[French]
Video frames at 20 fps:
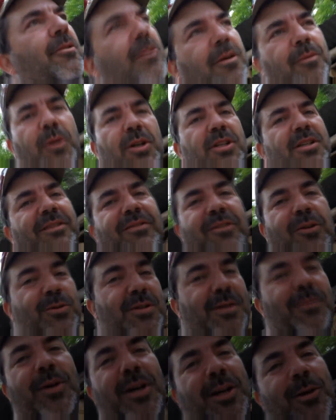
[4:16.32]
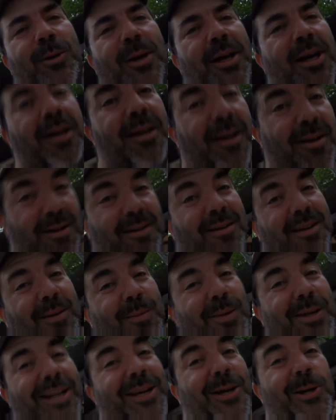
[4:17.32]
encore moins de siffler aussi bien que lui. Hein. On est
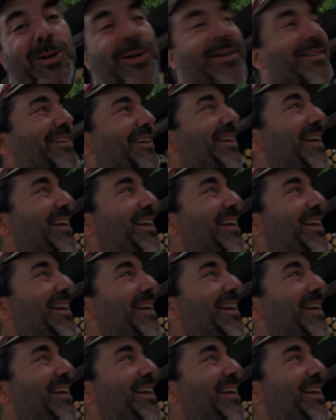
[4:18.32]
bien d'accord.